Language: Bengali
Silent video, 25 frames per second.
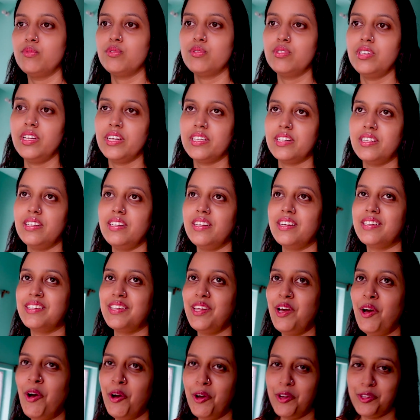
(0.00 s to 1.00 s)
মুখ দেখতে
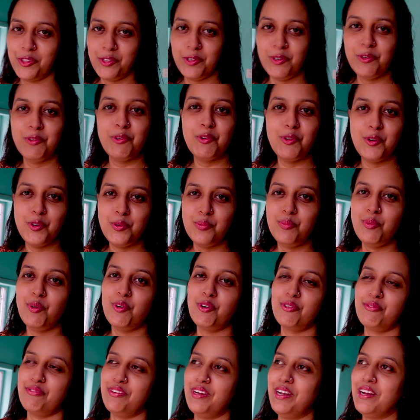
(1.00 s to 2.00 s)
দেখতে হয়তো ও
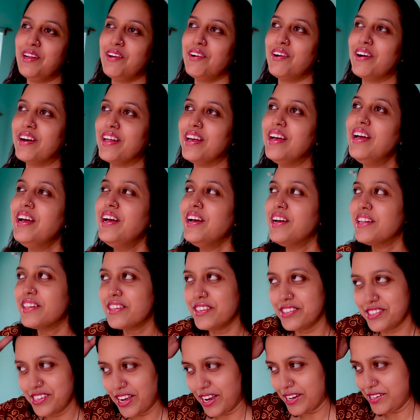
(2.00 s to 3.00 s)
বোর ফিল করে
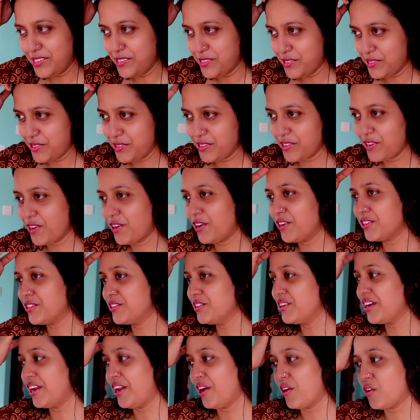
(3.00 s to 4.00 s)
তো যার জন্যই হয়তো
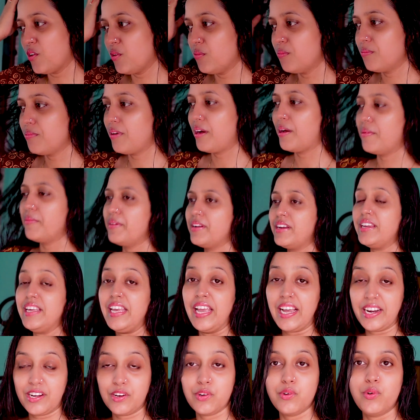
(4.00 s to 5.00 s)
এরকমভাবে
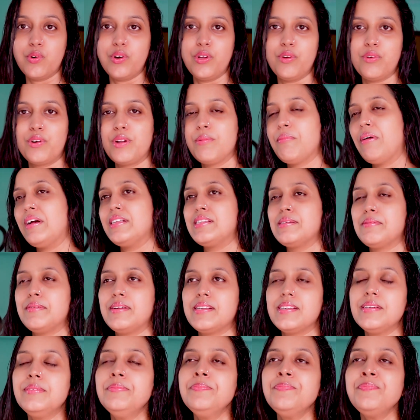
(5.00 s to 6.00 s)
রিয়্যাক্ট করে ওঠে মাঝে
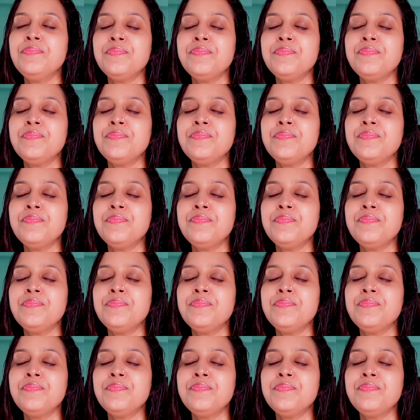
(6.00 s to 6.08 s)
মাঝে